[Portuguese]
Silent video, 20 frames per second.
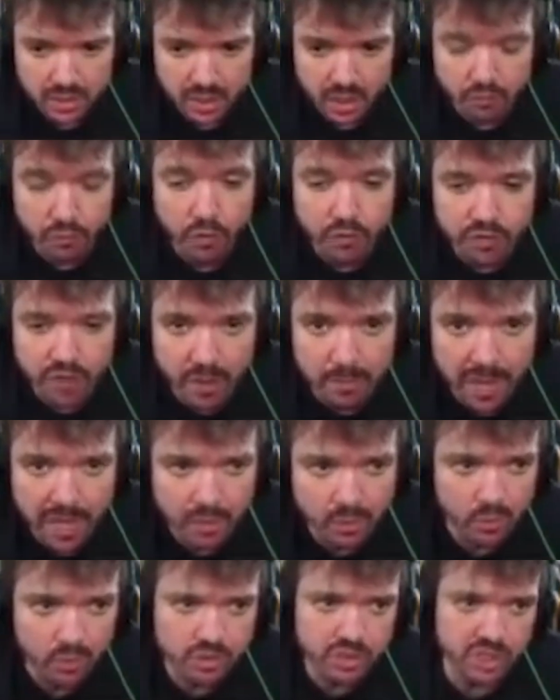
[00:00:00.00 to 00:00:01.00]
Eu vou ficar
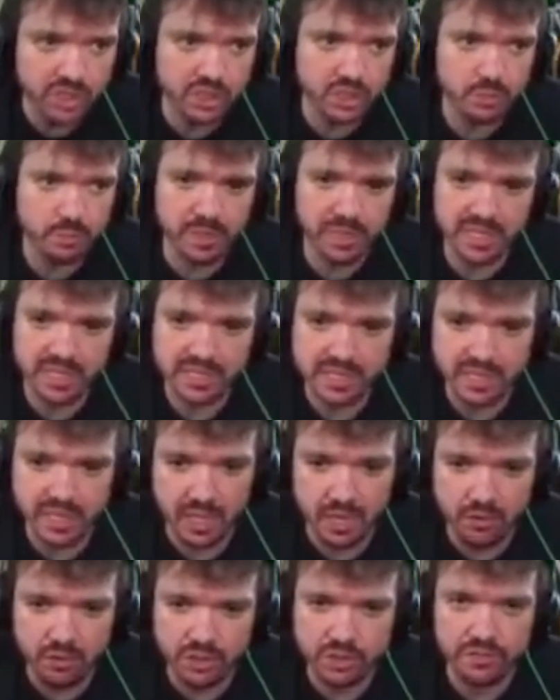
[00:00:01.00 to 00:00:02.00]
maluco se a gente perder ah, esse
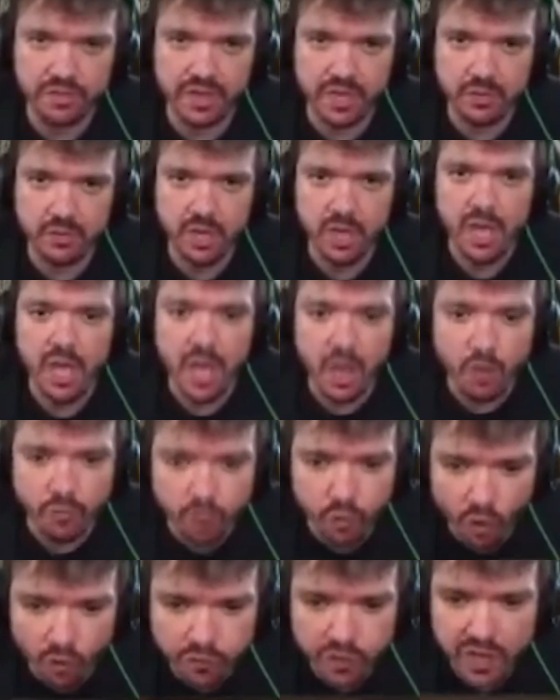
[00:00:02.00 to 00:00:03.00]
round, velho. Yeah, yeah. Eu
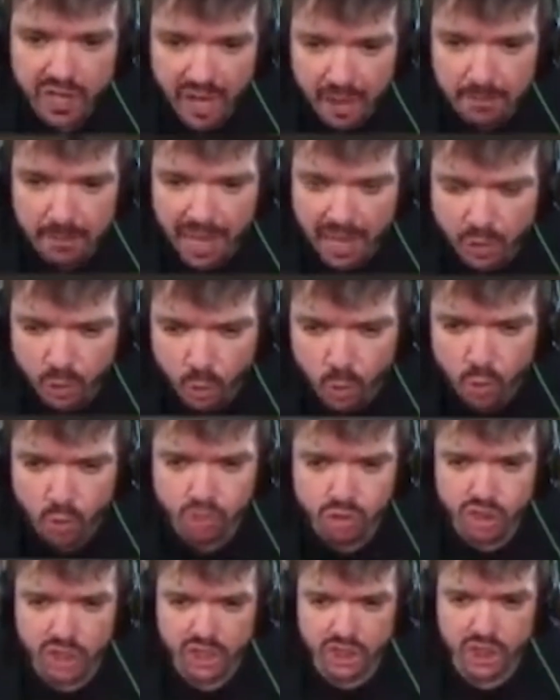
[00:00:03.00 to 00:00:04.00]
vou ficar maluco
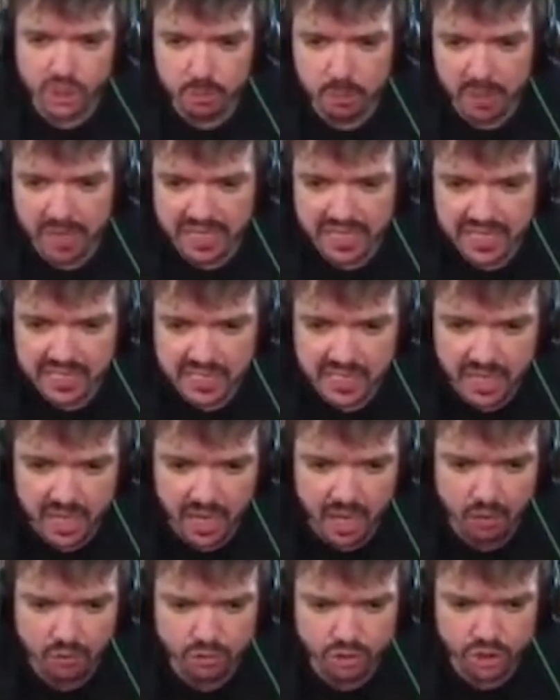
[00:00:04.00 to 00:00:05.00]
se a gente perder Calma, esse round. Não é